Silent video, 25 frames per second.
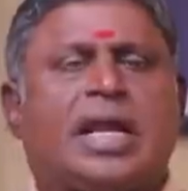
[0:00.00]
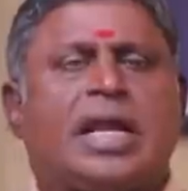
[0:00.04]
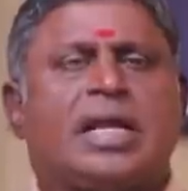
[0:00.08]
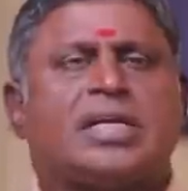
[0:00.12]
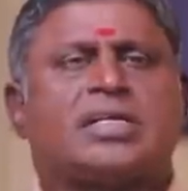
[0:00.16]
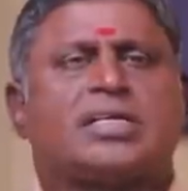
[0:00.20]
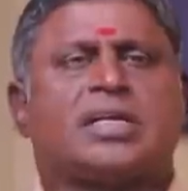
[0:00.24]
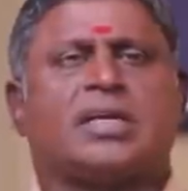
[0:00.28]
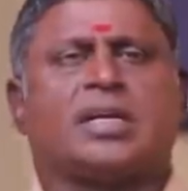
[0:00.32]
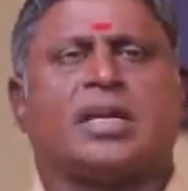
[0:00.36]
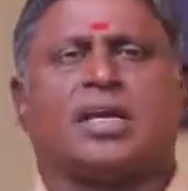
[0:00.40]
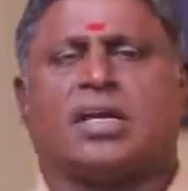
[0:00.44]

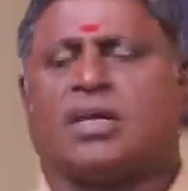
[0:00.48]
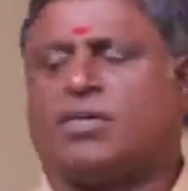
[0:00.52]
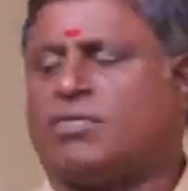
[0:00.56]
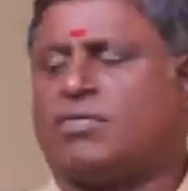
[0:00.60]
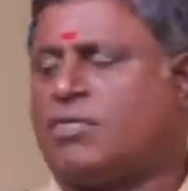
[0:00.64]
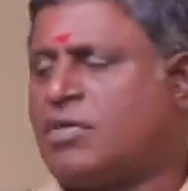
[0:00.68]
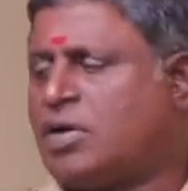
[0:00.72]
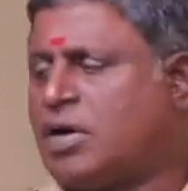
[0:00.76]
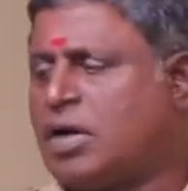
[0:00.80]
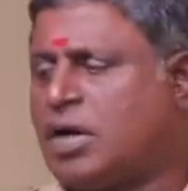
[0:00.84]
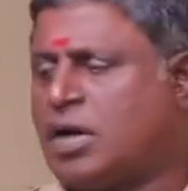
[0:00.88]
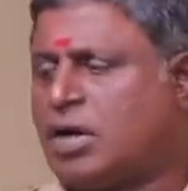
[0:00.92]

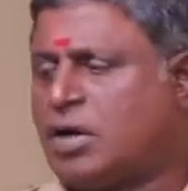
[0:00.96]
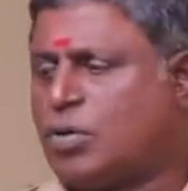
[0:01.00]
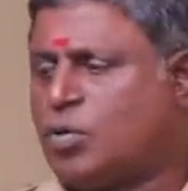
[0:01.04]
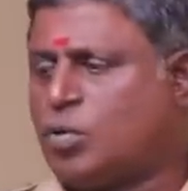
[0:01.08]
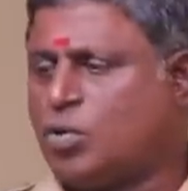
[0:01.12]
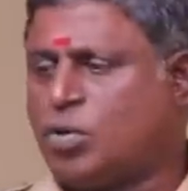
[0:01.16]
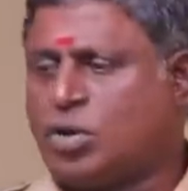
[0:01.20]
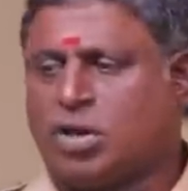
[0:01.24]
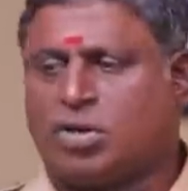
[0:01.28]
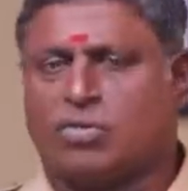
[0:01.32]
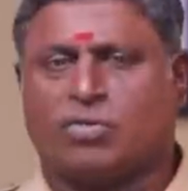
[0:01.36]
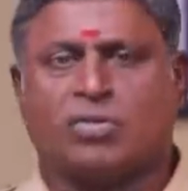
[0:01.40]
ஸ்டேஷனுக்கு
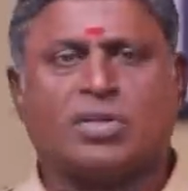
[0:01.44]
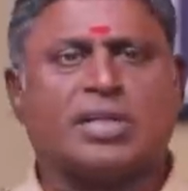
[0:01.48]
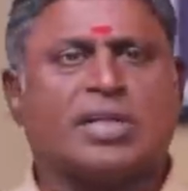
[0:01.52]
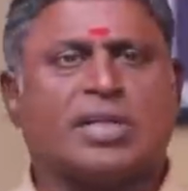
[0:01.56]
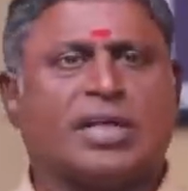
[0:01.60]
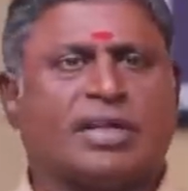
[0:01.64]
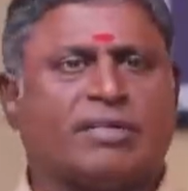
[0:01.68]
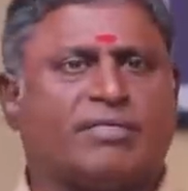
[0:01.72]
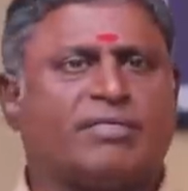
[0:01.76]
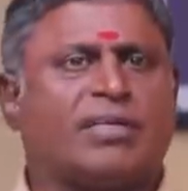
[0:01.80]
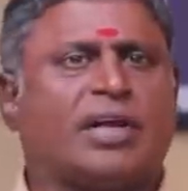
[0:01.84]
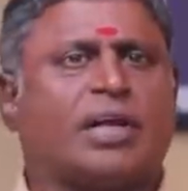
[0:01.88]
இவங்க
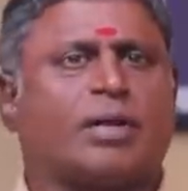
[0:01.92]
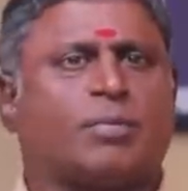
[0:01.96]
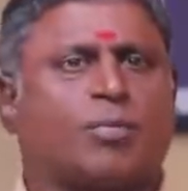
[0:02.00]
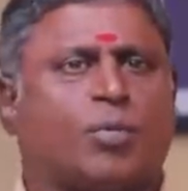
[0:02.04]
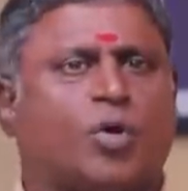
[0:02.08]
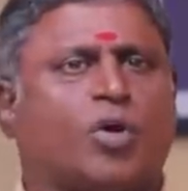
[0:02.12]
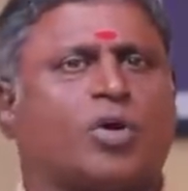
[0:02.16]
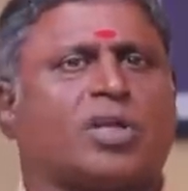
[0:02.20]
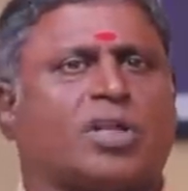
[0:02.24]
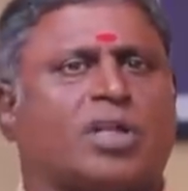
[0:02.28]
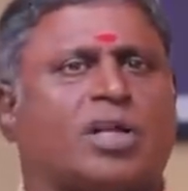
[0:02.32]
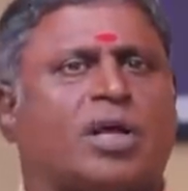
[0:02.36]
கூட்டிகிட்டு வந்து
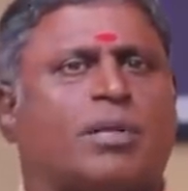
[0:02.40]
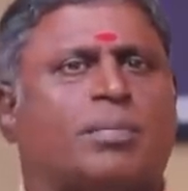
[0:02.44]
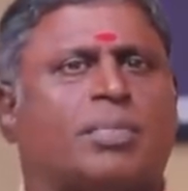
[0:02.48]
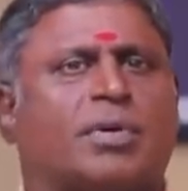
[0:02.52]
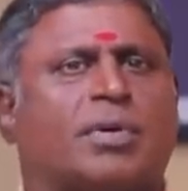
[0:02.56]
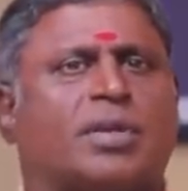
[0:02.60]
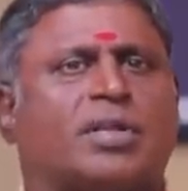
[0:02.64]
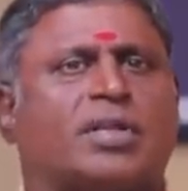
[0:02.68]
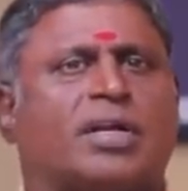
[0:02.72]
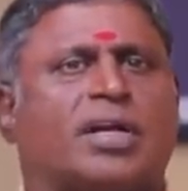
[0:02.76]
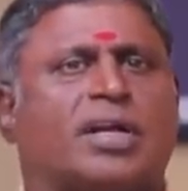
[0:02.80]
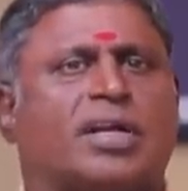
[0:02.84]
எஃப்ஐஆர்
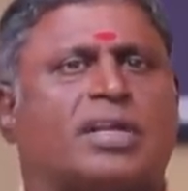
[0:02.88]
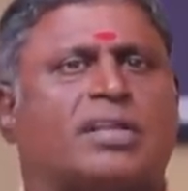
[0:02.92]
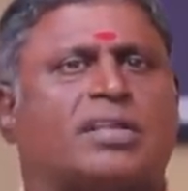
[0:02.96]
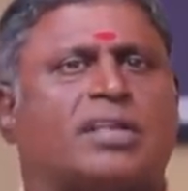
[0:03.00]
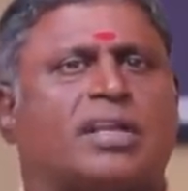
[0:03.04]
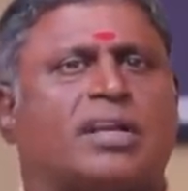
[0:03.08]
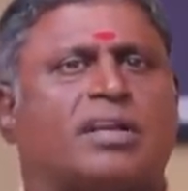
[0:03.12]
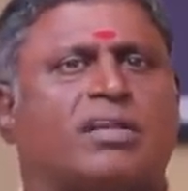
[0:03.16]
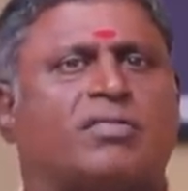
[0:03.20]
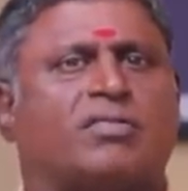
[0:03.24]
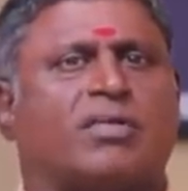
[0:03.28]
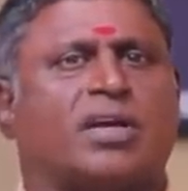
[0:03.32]
போட்டதுக்கு அப்புறம்
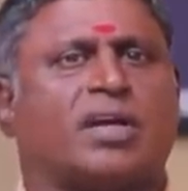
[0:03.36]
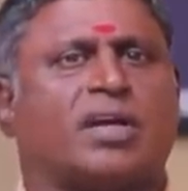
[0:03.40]
தான் எனக்கு